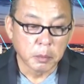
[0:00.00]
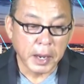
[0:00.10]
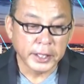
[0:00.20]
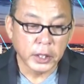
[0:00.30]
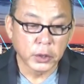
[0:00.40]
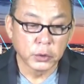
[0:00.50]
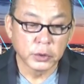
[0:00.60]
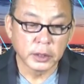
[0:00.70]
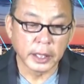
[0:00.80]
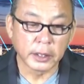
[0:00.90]
Maddow
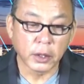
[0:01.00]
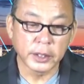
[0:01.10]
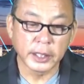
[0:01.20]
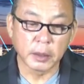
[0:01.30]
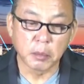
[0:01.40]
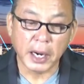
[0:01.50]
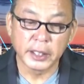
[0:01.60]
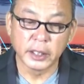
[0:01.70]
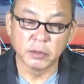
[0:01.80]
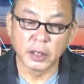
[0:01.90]
đã nói rằng
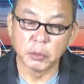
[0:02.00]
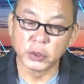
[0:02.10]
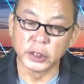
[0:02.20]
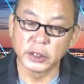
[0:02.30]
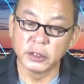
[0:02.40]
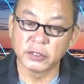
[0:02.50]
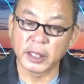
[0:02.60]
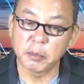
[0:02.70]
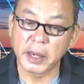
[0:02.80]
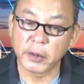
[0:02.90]
Biden và Bộ trưởng Tư
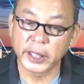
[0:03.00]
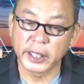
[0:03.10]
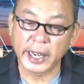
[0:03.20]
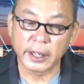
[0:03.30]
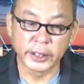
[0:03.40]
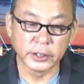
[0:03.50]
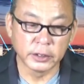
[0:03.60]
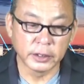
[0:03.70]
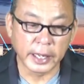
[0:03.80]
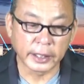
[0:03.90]
pháp Merrick Garland
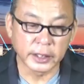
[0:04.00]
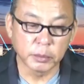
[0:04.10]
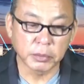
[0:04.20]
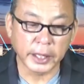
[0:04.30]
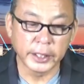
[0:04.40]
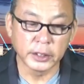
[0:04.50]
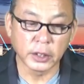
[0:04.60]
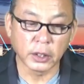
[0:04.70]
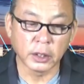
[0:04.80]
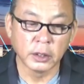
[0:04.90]
đang tiếp tay
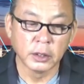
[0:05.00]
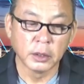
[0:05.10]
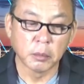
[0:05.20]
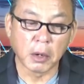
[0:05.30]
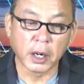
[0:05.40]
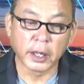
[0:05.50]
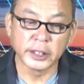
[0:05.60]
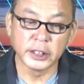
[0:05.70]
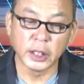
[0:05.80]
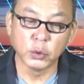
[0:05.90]
cho Barr
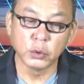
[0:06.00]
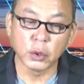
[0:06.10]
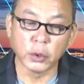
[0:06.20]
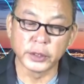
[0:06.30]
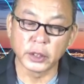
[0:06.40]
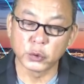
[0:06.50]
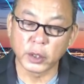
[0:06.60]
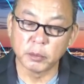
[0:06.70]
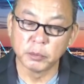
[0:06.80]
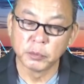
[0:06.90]
giấu tội cho
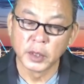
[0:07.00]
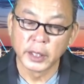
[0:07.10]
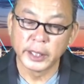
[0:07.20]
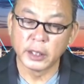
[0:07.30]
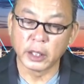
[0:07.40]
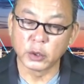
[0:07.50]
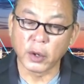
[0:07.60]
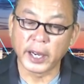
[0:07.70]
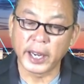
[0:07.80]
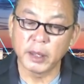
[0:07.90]
Trump khi đòi
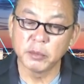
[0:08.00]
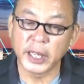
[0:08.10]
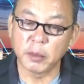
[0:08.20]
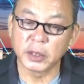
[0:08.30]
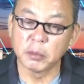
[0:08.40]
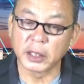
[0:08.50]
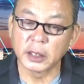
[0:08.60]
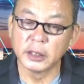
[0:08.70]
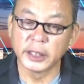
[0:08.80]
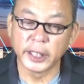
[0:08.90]
tòa ém nhẹm cái mật
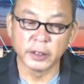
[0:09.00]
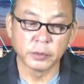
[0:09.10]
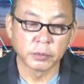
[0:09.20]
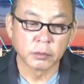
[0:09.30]
thư kia.